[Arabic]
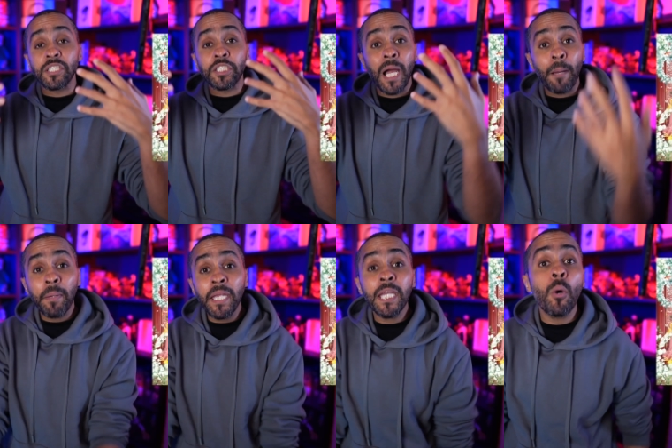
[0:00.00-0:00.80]

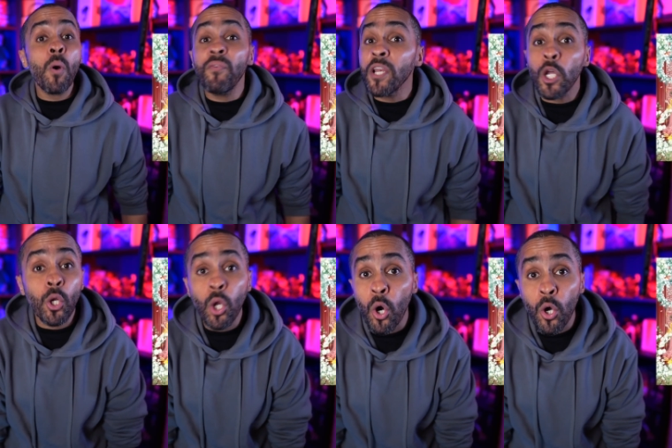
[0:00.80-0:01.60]
شعبية
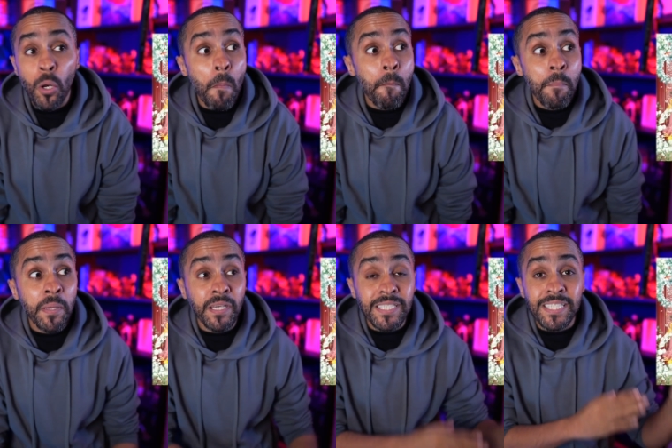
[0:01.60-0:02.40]
وفلكلور
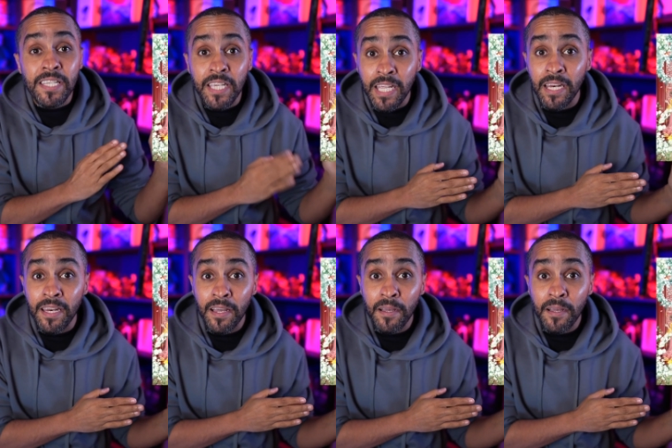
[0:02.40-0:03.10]
من الصين